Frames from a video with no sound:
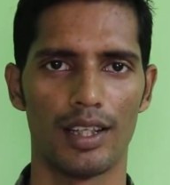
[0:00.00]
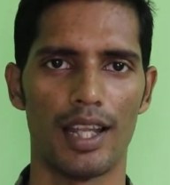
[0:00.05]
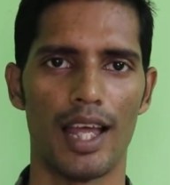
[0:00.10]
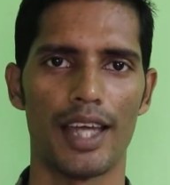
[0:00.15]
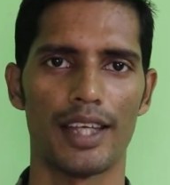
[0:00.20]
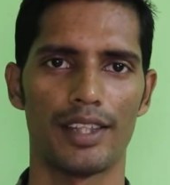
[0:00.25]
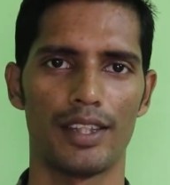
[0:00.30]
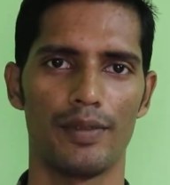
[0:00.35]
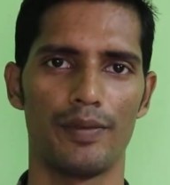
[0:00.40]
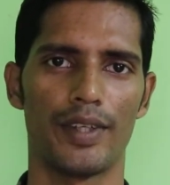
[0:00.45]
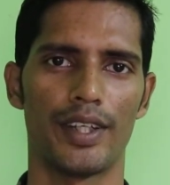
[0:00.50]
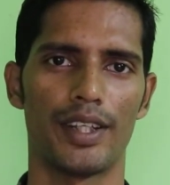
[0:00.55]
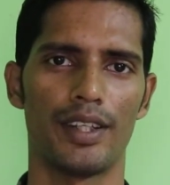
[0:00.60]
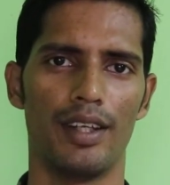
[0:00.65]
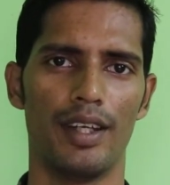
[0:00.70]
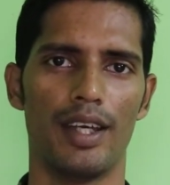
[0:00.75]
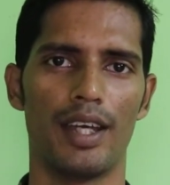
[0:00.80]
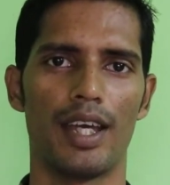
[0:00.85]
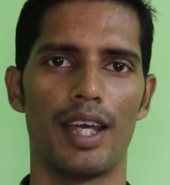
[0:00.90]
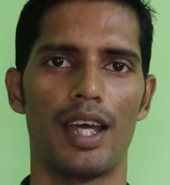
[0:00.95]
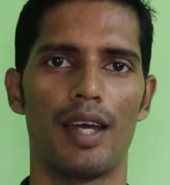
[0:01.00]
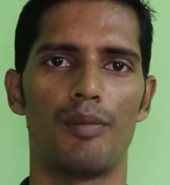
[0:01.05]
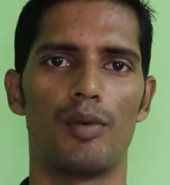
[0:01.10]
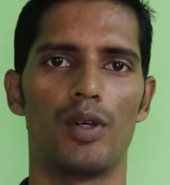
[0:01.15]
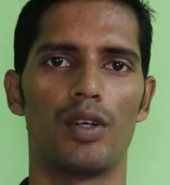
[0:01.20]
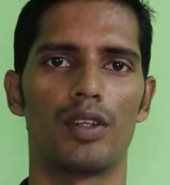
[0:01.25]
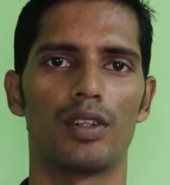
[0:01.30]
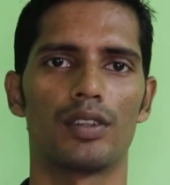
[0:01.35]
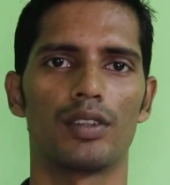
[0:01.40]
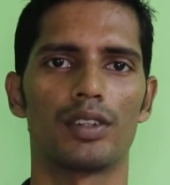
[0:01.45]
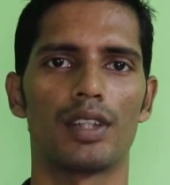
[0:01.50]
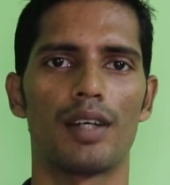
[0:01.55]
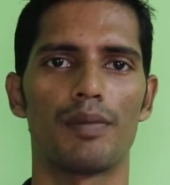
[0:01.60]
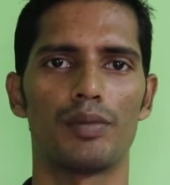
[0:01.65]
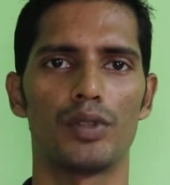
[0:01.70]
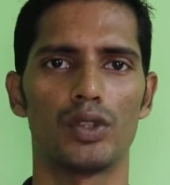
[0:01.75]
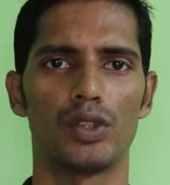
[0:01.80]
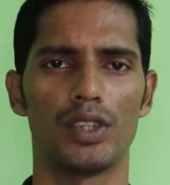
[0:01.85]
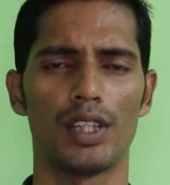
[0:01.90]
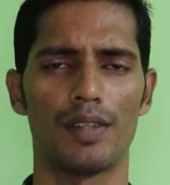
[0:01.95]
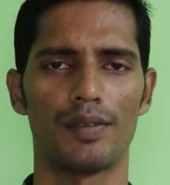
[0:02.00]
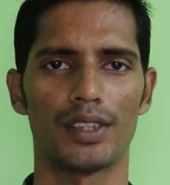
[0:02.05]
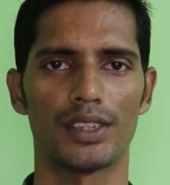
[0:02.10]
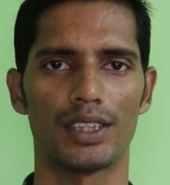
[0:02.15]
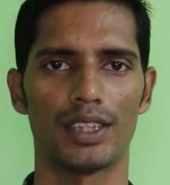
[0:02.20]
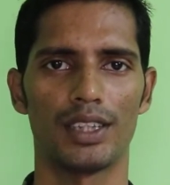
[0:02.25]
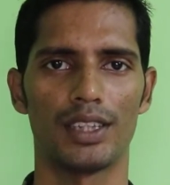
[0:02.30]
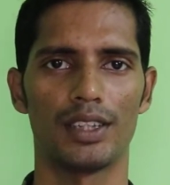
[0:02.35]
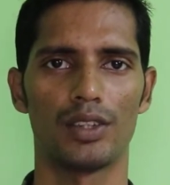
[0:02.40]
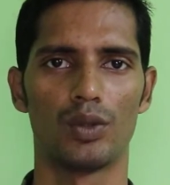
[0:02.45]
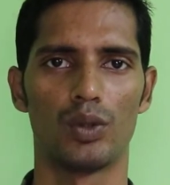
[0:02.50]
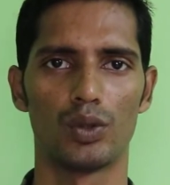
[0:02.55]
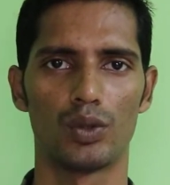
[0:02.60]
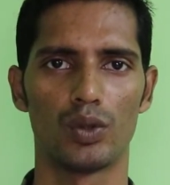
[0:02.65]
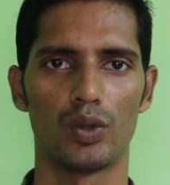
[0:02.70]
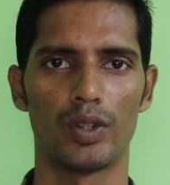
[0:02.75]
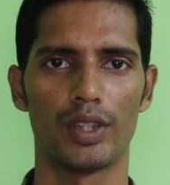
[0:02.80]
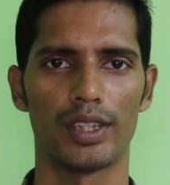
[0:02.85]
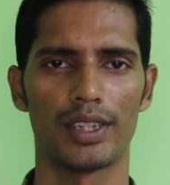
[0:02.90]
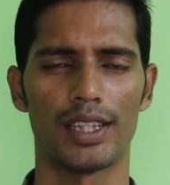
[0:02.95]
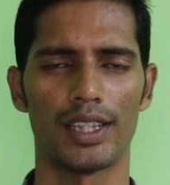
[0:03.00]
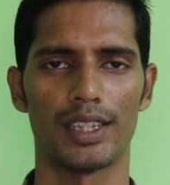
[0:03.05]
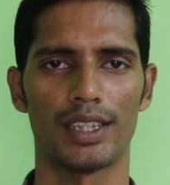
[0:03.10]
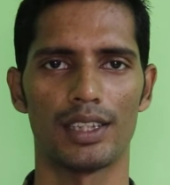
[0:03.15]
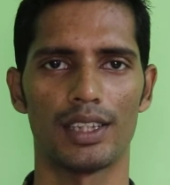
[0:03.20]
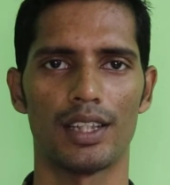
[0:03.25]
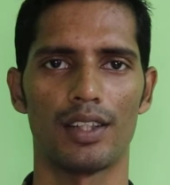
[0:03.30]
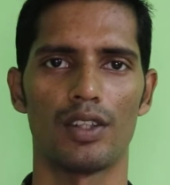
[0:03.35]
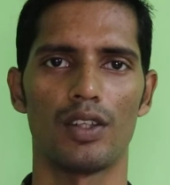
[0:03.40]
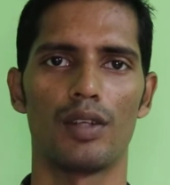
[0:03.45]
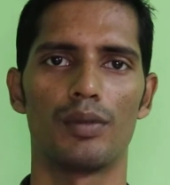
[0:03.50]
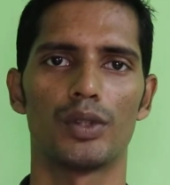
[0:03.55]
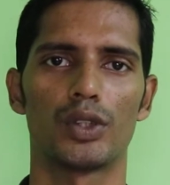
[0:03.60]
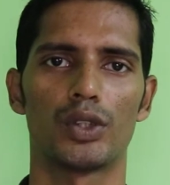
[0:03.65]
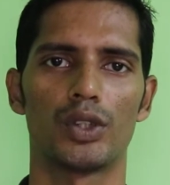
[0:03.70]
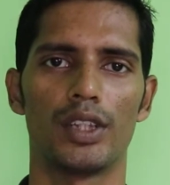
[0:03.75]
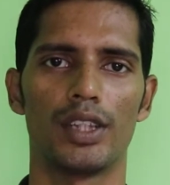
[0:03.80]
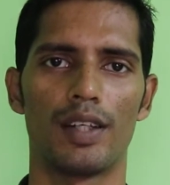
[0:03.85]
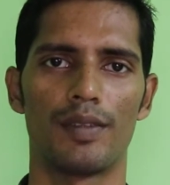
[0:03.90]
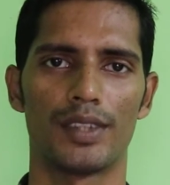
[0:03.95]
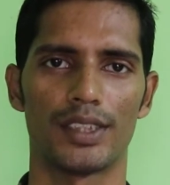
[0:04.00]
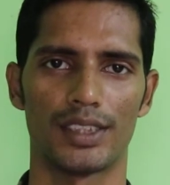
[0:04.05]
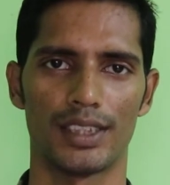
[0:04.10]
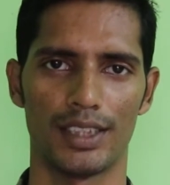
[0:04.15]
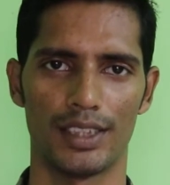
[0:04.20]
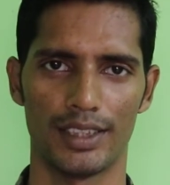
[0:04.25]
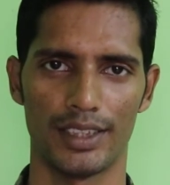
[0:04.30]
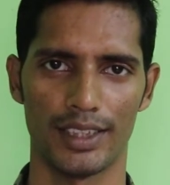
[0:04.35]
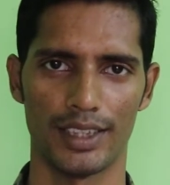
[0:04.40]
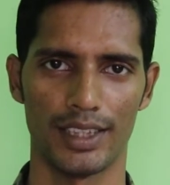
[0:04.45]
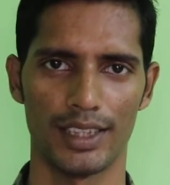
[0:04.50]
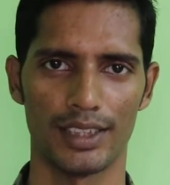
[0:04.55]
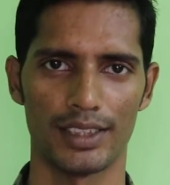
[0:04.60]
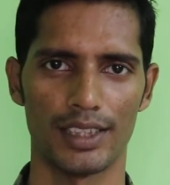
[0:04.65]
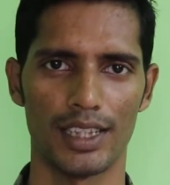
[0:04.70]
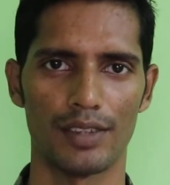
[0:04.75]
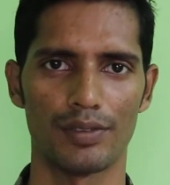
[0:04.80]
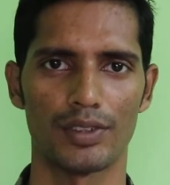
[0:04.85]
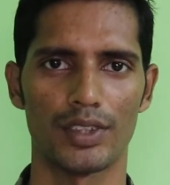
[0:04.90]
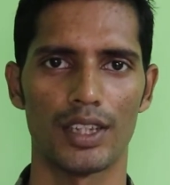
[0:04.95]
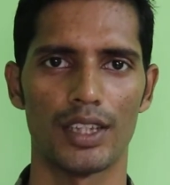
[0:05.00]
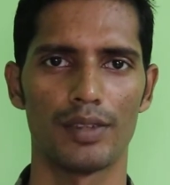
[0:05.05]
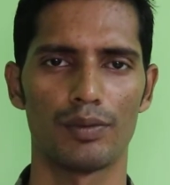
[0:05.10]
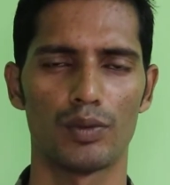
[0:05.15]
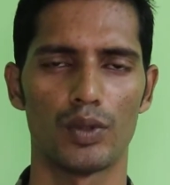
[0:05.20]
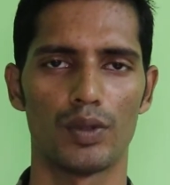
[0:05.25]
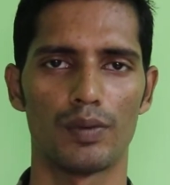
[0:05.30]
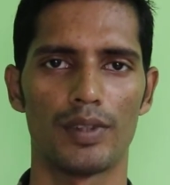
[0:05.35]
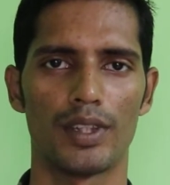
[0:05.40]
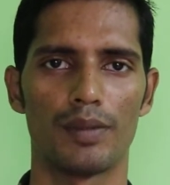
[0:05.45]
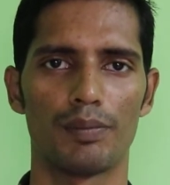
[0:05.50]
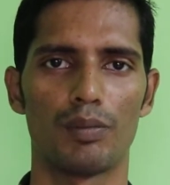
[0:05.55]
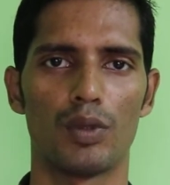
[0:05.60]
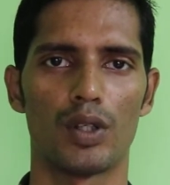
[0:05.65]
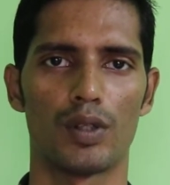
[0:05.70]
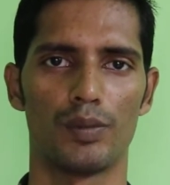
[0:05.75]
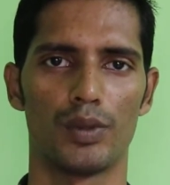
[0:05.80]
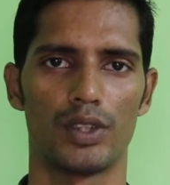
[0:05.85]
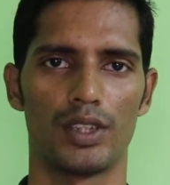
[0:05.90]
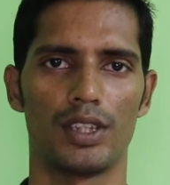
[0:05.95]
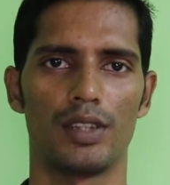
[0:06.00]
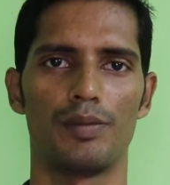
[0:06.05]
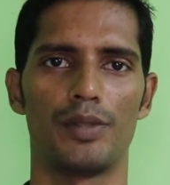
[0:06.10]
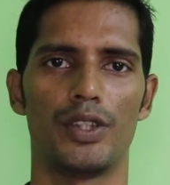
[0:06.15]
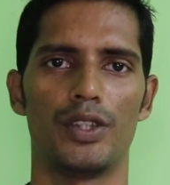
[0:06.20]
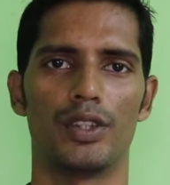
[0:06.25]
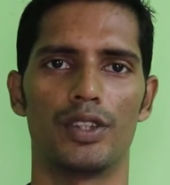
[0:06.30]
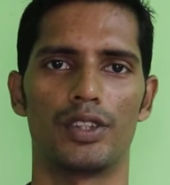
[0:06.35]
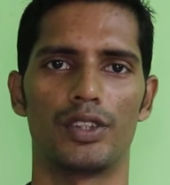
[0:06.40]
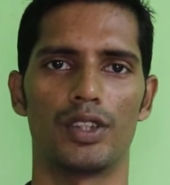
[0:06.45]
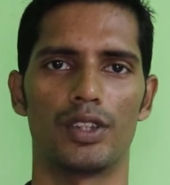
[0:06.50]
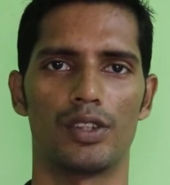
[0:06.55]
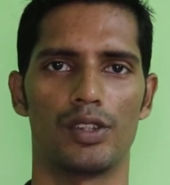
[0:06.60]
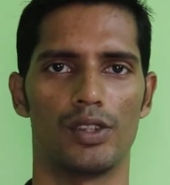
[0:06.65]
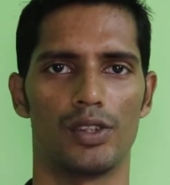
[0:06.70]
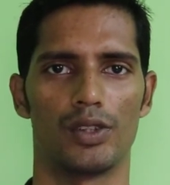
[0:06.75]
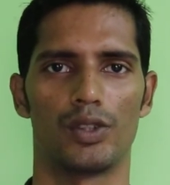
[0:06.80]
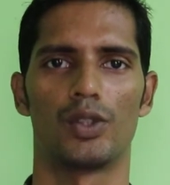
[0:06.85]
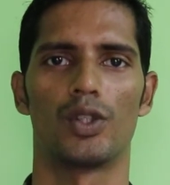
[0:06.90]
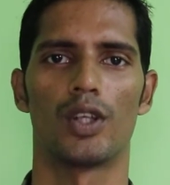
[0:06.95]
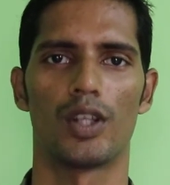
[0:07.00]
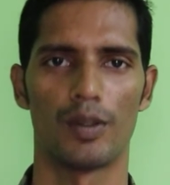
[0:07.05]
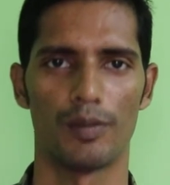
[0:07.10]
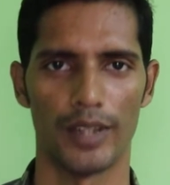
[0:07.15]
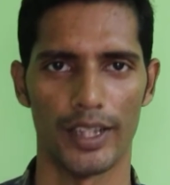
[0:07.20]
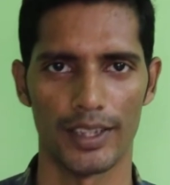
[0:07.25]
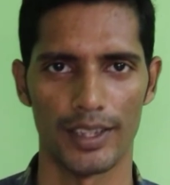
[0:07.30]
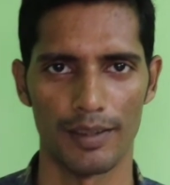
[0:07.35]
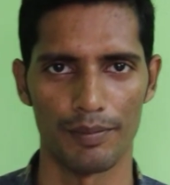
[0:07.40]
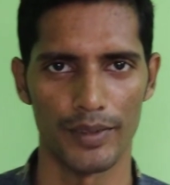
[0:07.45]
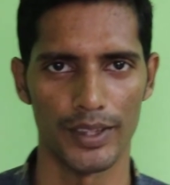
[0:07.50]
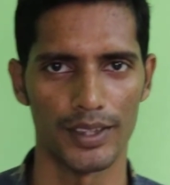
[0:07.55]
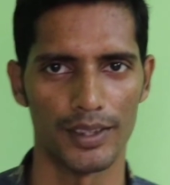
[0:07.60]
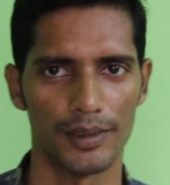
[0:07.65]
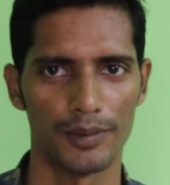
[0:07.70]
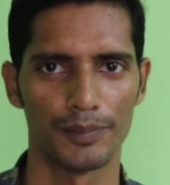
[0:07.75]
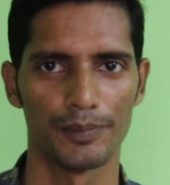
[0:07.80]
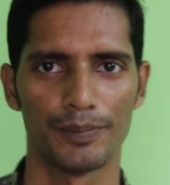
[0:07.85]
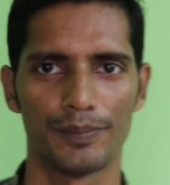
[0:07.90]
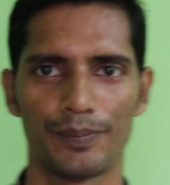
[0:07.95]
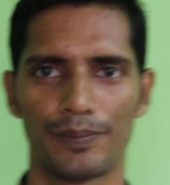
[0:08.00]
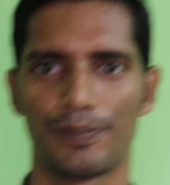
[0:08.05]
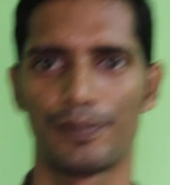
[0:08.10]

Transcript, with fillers: লাইক দিবেন এবং আপনি যদি আমার চ্যানেলে নতুন হয়ে থাকেন তাহলে অবশ্যই আমার চ্যানেলটিকে সাবস্ক্রাইব করবেন পরবর্তী ভিডিওর জন্য ধন্যবাদ আপনাকে